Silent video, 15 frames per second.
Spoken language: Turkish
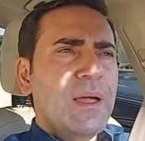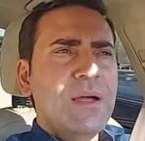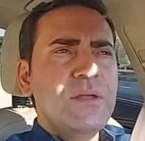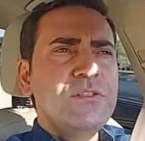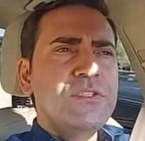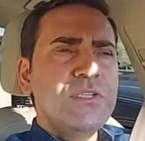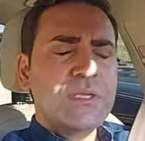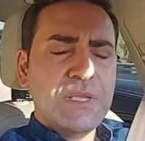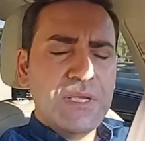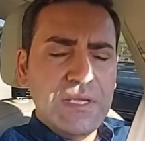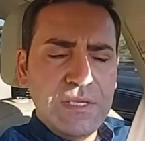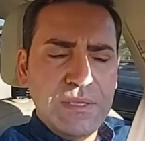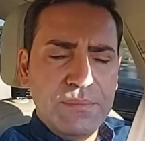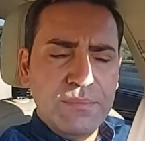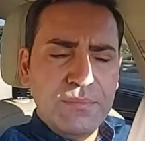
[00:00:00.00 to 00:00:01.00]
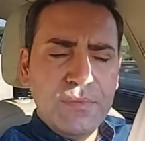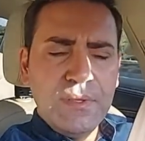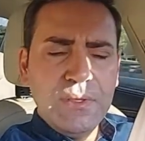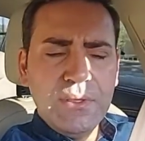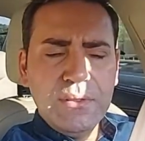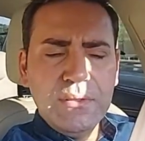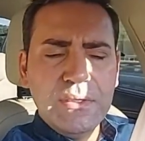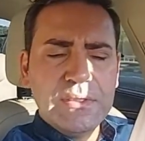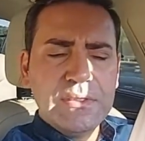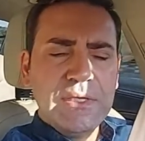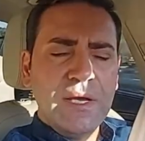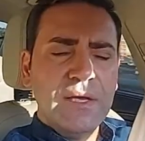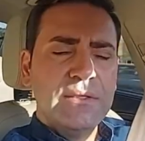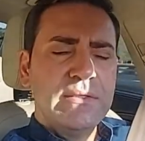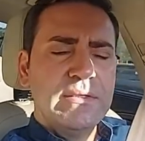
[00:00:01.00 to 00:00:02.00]
Ancak ilim
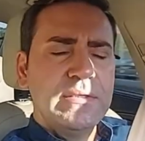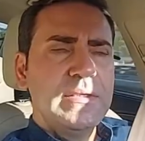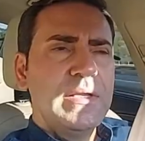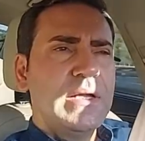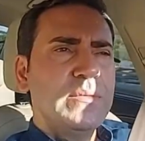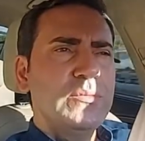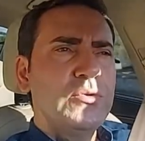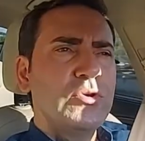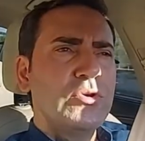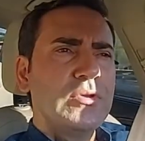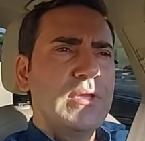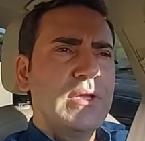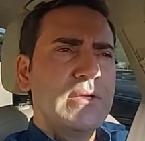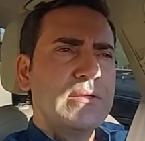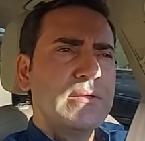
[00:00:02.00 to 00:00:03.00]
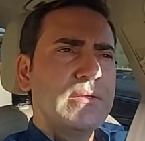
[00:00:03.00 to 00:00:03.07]
nasihattır der büyükler.